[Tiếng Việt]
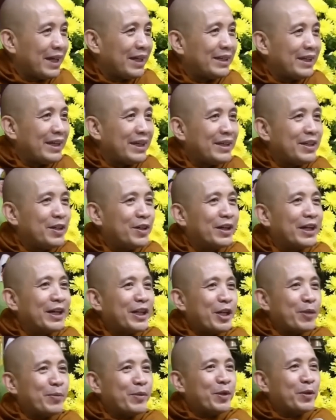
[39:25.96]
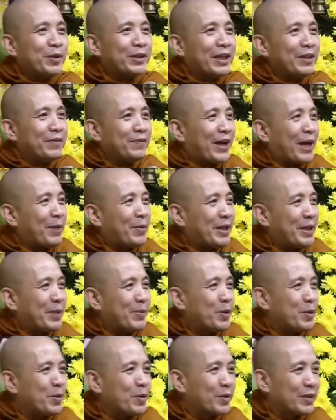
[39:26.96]
như vậy thì giữa cái niềm vui chánh
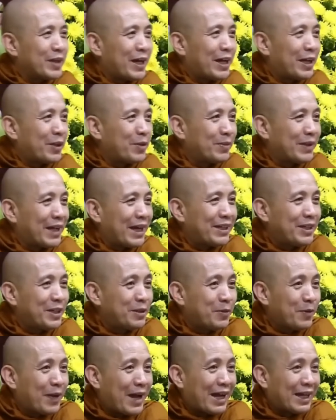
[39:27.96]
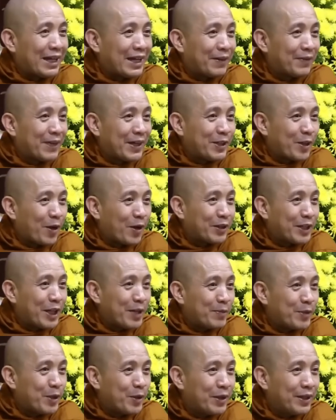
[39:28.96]
pháp và niềm vui cuộc đời là chúng ta dứt khoát là phải
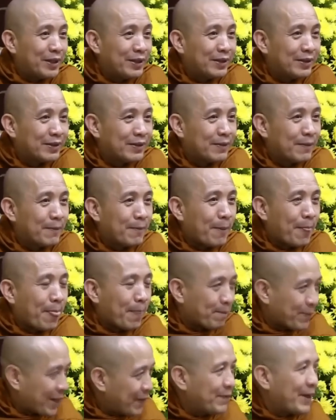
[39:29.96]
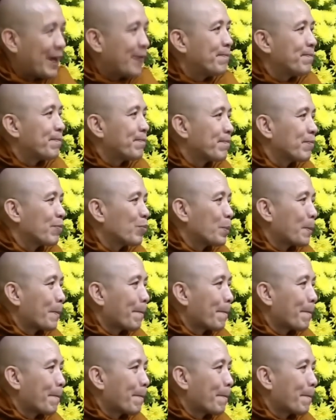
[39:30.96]
chọn niềm vui chánh pháp